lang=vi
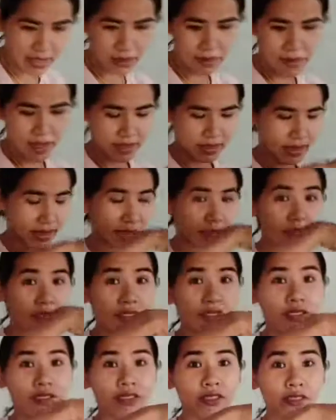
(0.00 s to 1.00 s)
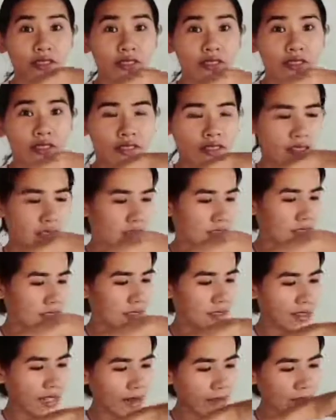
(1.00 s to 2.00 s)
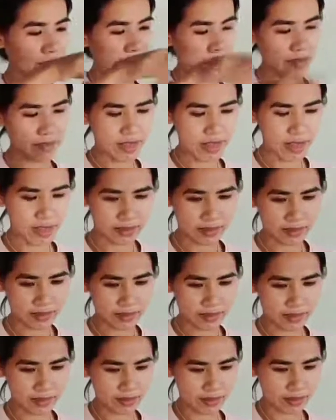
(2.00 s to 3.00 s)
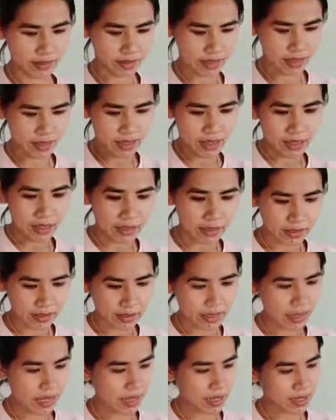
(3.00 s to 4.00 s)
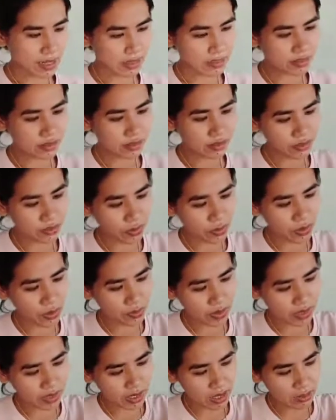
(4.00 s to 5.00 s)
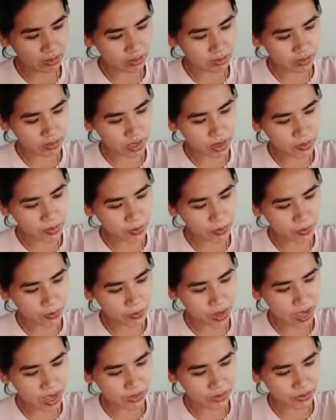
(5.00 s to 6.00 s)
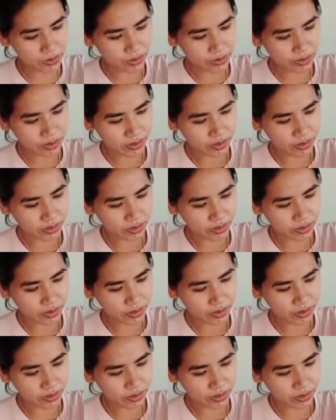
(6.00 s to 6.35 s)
các bạn sẽ cho nước nước, à, nước nóng vào nha cái này là nước sôi mình nấu từ đêm hôm qua rồi